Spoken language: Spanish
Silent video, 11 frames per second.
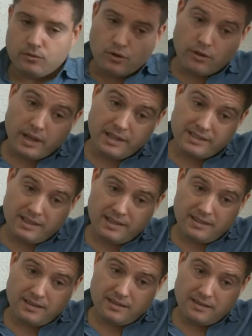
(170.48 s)
un
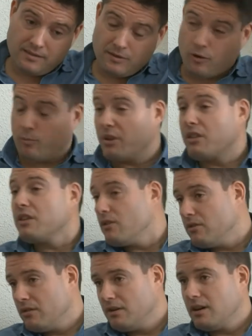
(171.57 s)
socialista
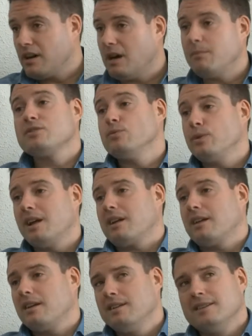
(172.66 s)
convencido jamás hubiera
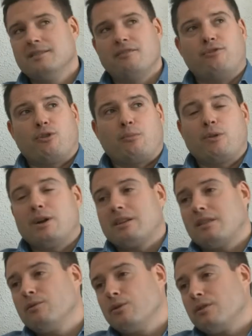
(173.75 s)
reformado el
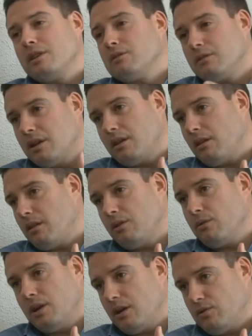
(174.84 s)
artículo
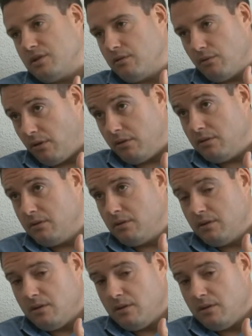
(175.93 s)
135 de la Constitución